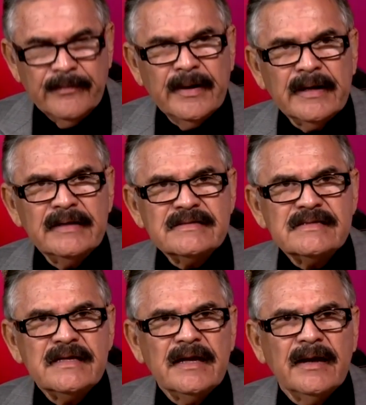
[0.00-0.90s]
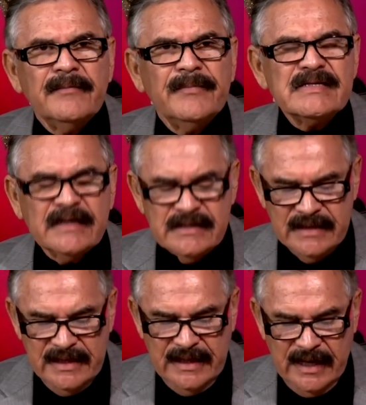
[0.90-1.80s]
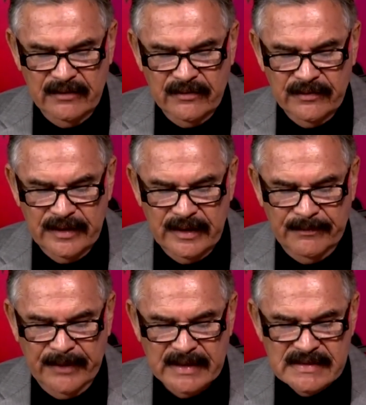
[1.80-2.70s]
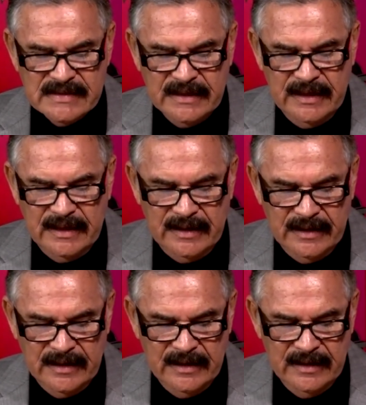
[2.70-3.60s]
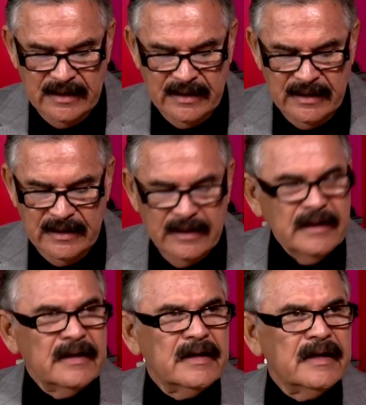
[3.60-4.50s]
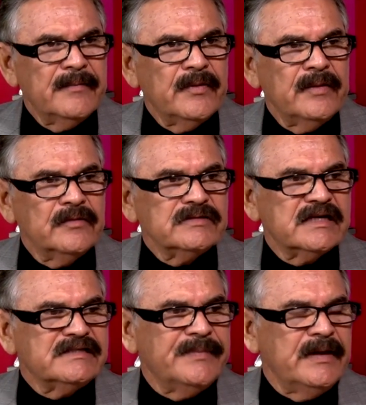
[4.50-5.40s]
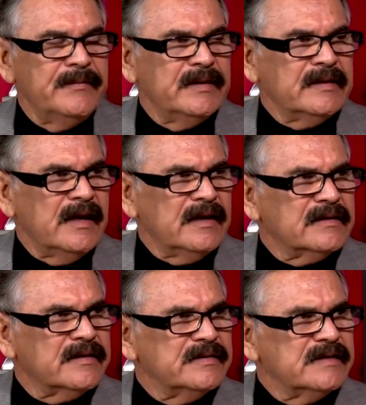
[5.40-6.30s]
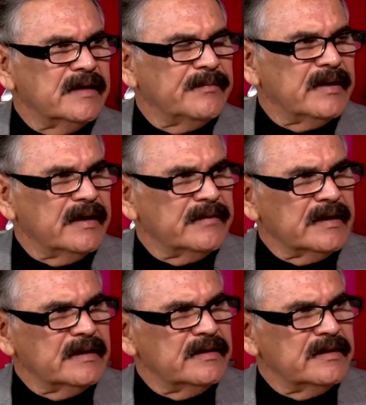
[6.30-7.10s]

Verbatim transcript: para empezar este diálogo de la paz que, que podemos experimentar a través de la palabra de